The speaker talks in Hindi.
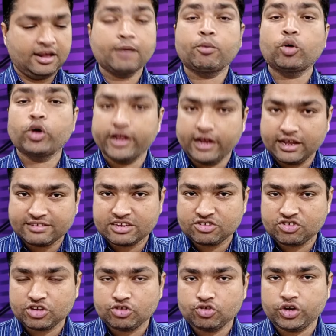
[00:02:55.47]
रिपोर्टिंग का
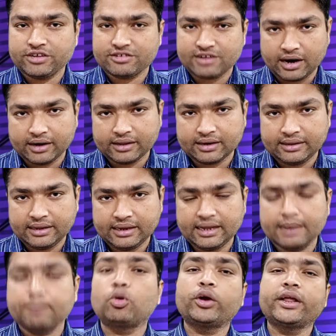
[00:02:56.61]
सेक्शन जो है स्टार्ट कर देंगे
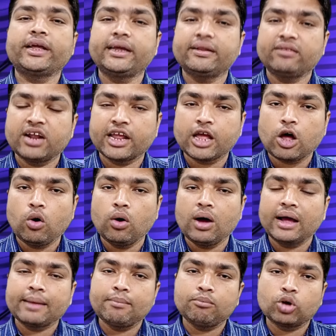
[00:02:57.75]
रिपोर्टिंग के अंदर क्या
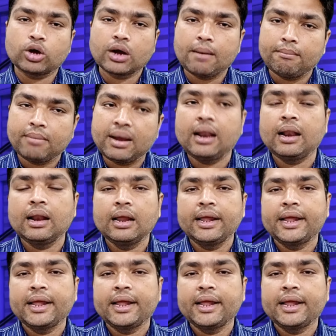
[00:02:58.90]
होगा कि मुकम्मल